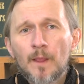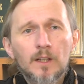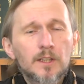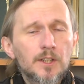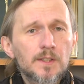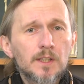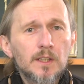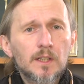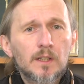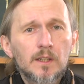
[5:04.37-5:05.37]
А для
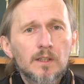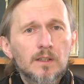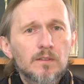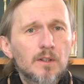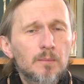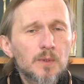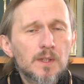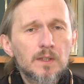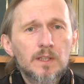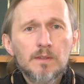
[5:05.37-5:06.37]
христианина
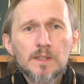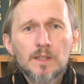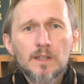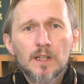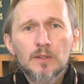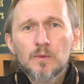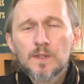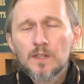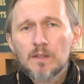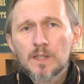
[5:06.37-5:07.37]
вопроса не возникает. Он
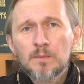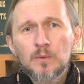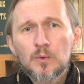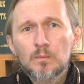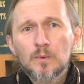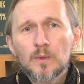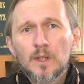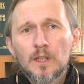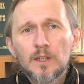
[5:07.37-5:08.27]
всегда возьмет трубку.